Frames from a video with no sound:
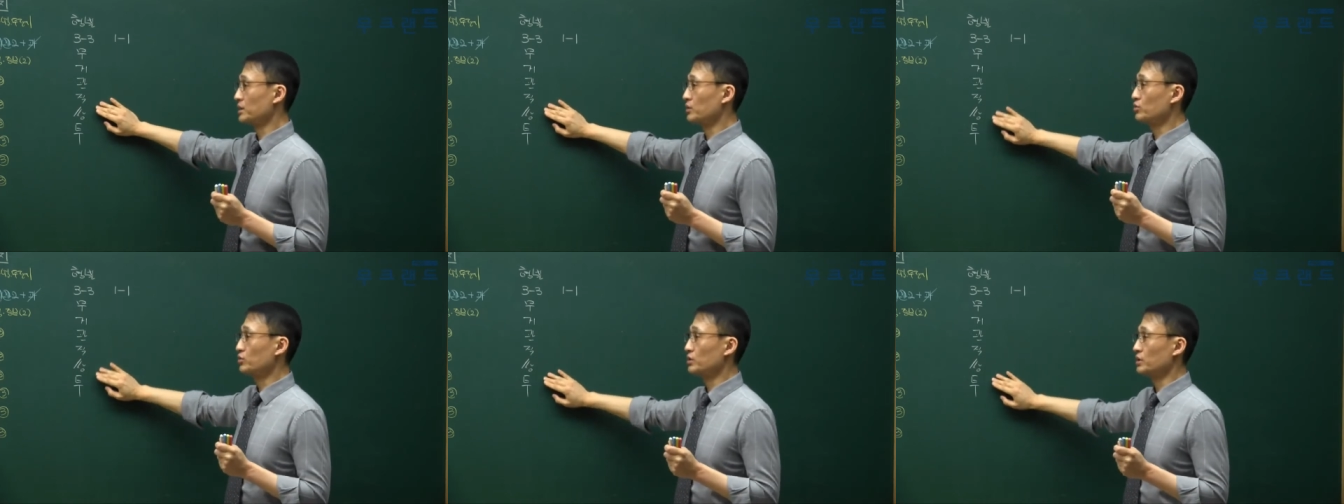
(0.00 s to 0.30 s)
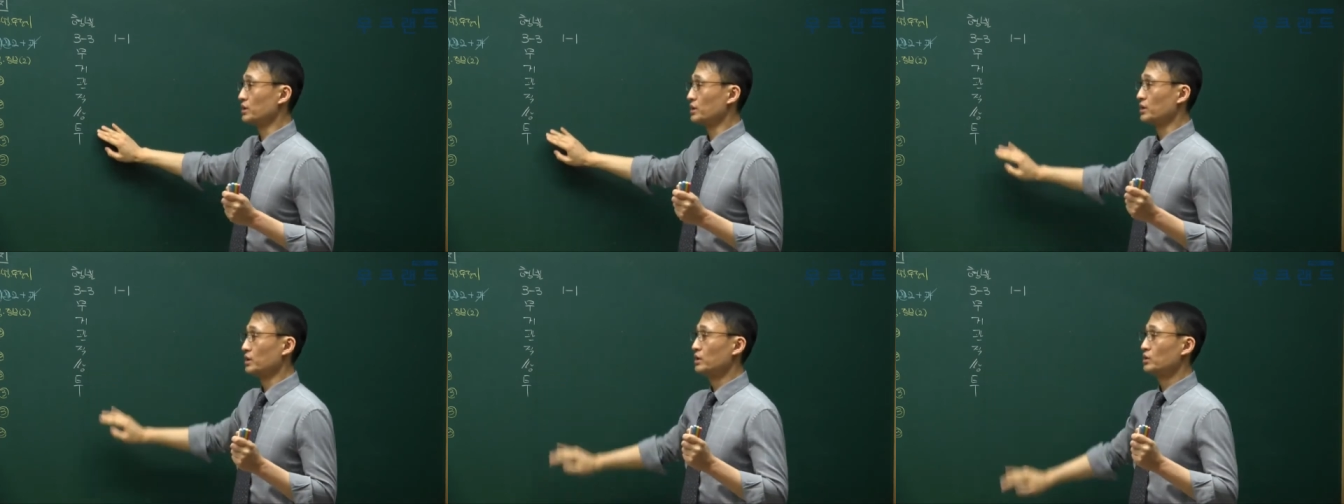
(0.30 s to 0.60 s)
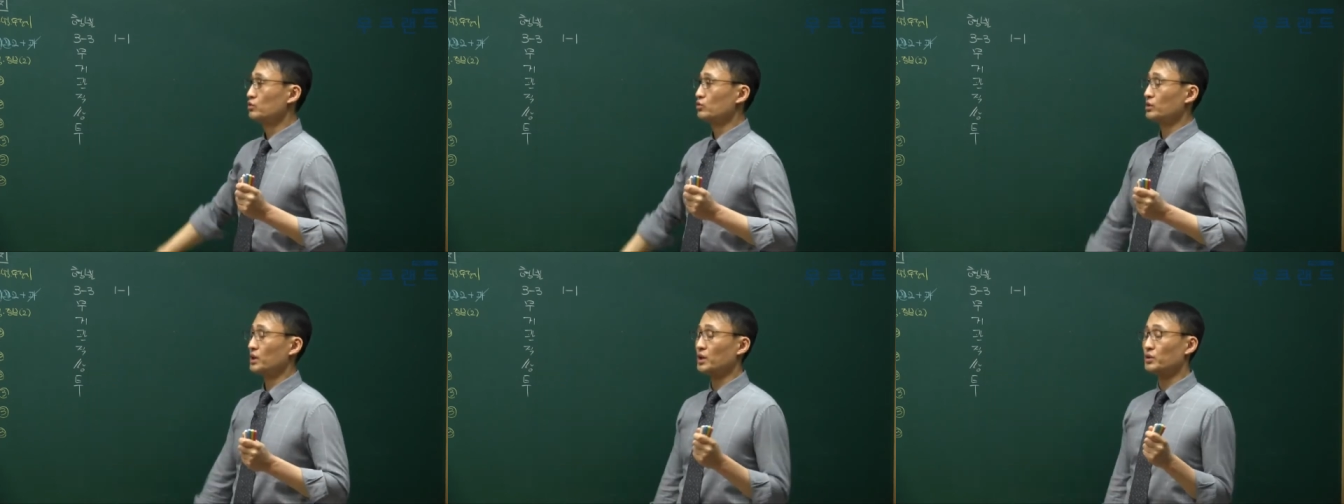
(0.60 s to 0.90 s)
투는
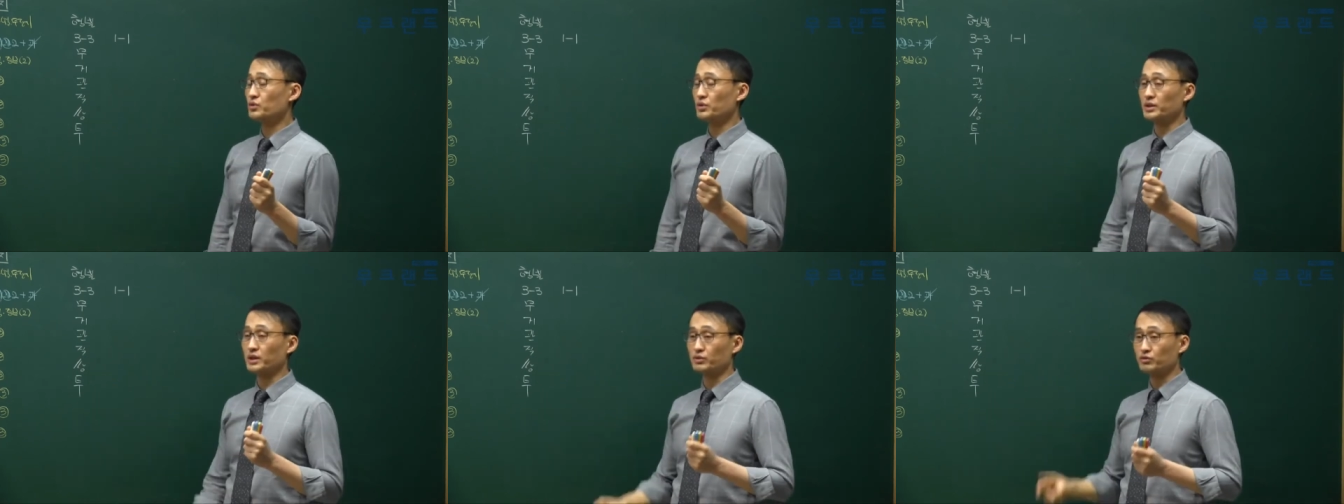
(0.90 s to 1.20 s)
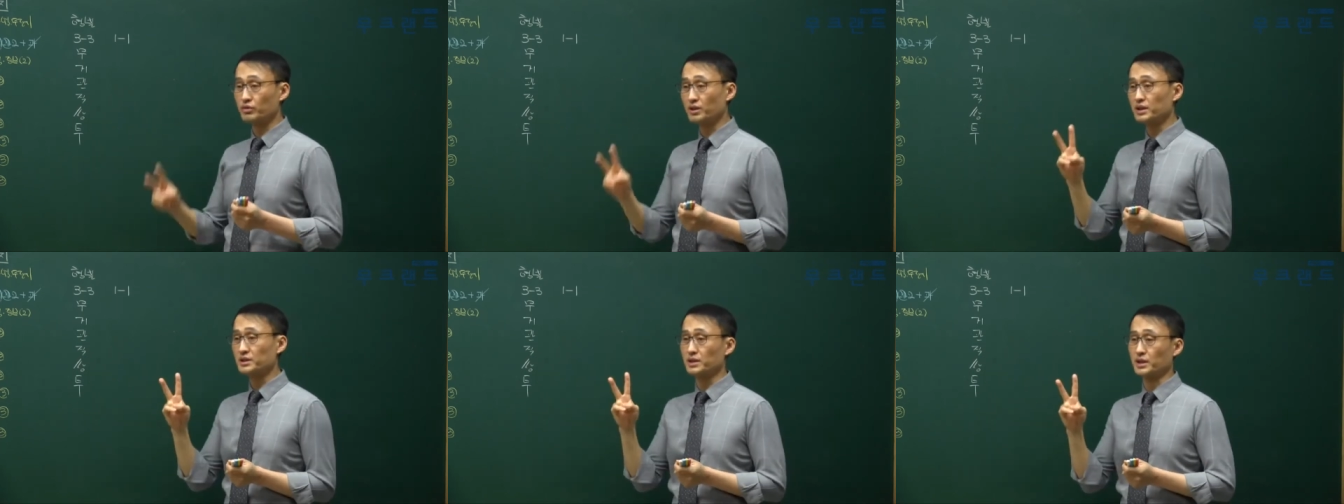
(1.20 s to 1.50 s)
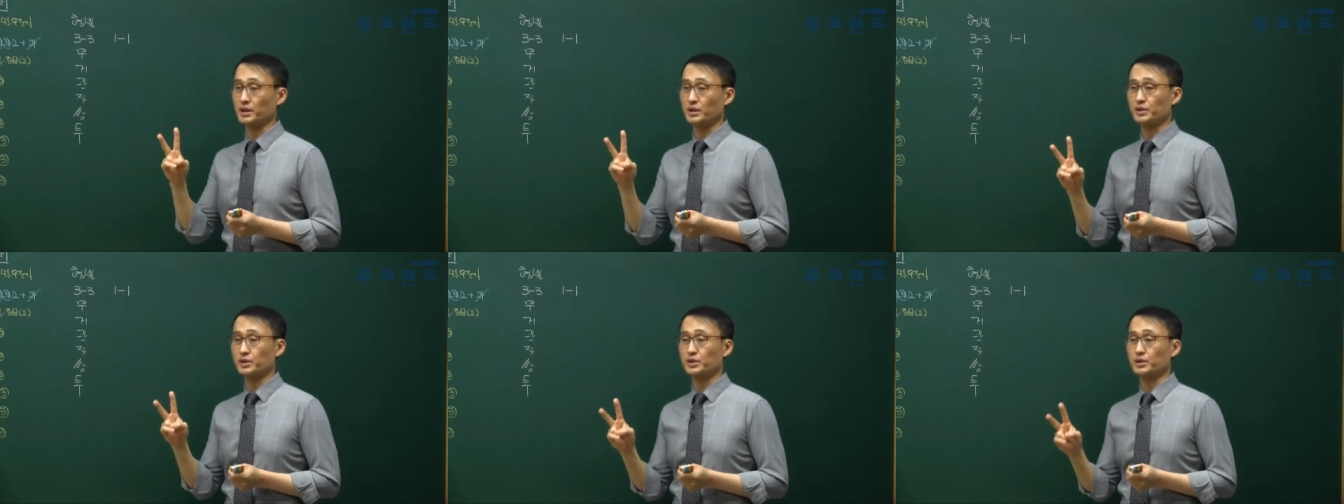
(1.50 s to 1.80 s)
투기조장 두
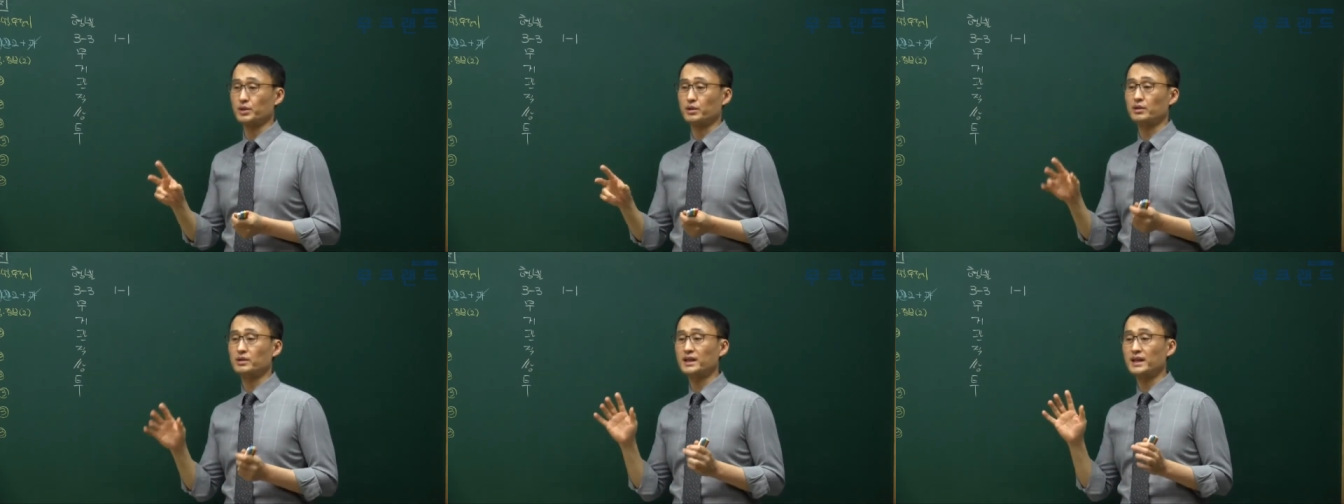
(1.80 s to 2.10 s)
가지가 있죠.